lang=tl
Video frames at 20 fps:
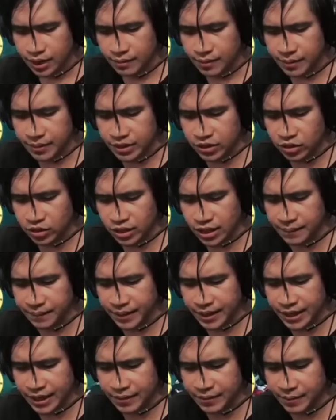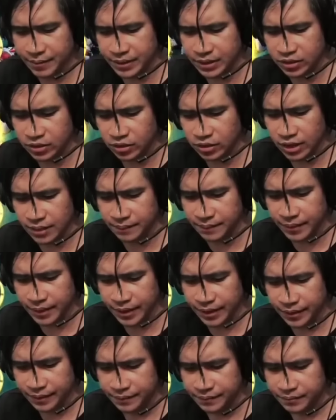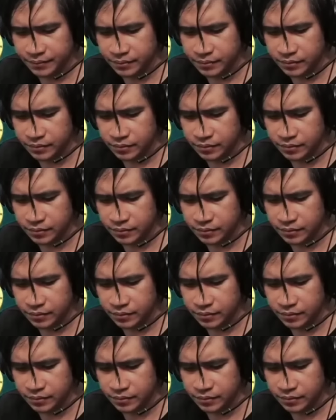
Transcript: Kalma bitlog lang, pre. Kalma bitlog lang, pre.